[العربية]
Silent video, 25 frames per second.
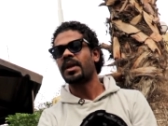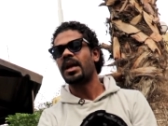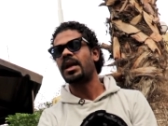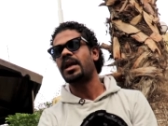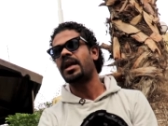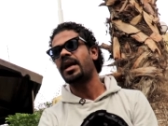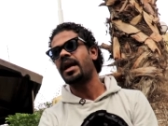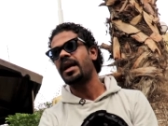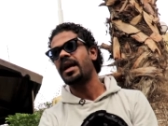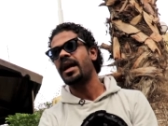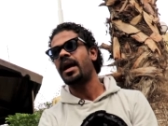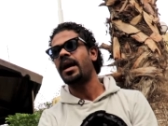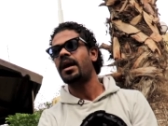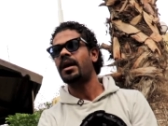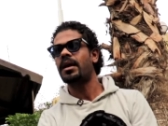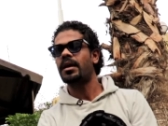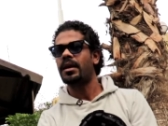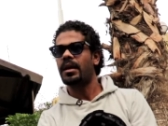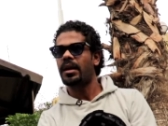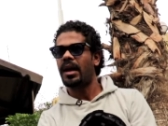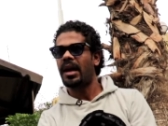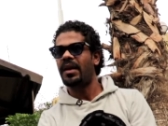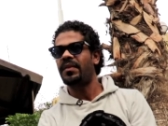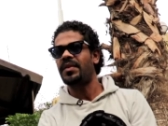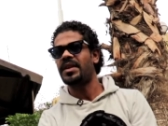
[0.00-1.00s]
اللي هي
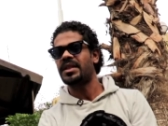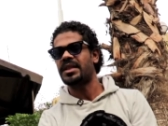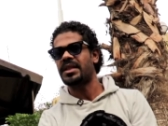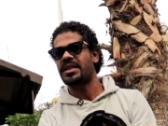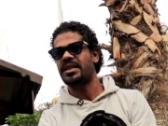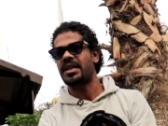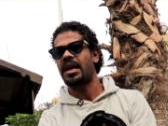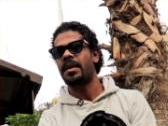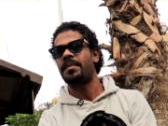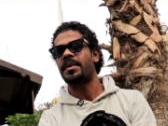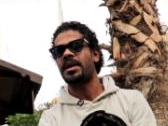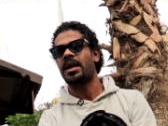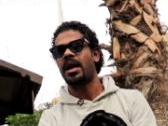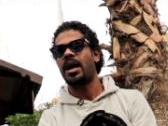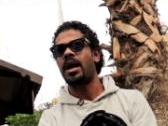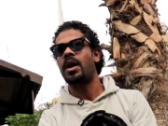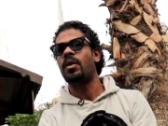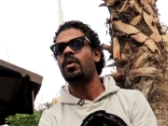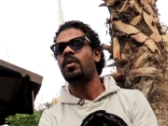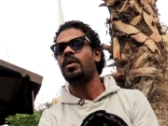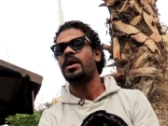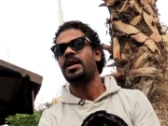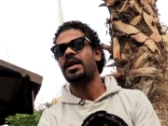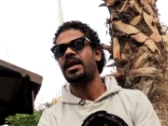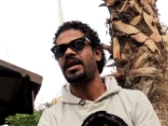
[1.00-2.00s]
حفله السامر
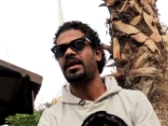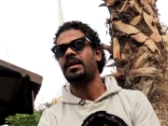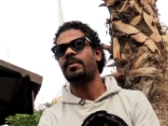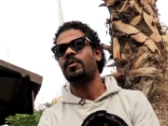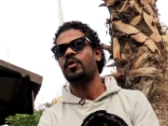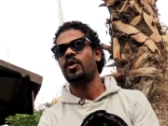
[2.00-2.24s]
او اللي احنا